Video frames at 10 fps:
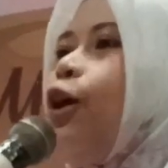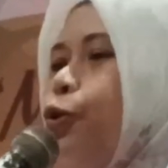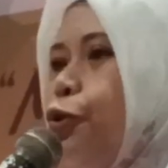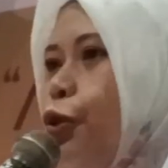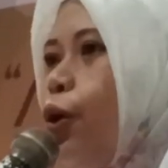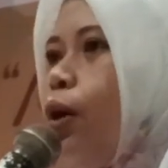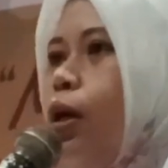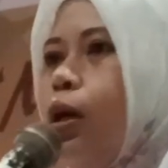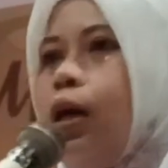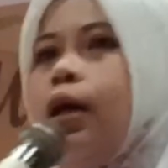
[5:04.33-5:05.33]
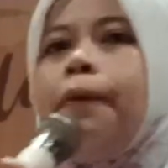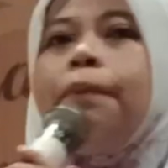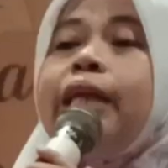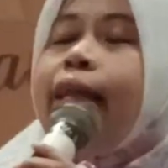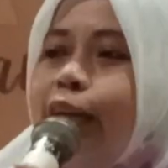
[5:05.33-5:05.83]
untuk uh,
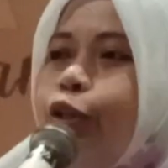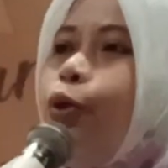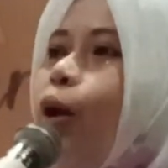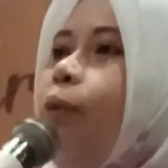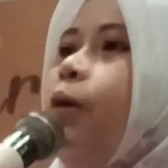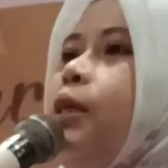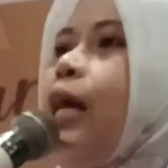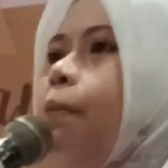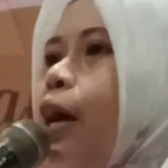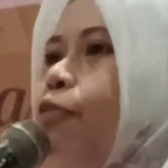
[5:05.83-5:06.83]
datang duluan meminta maaf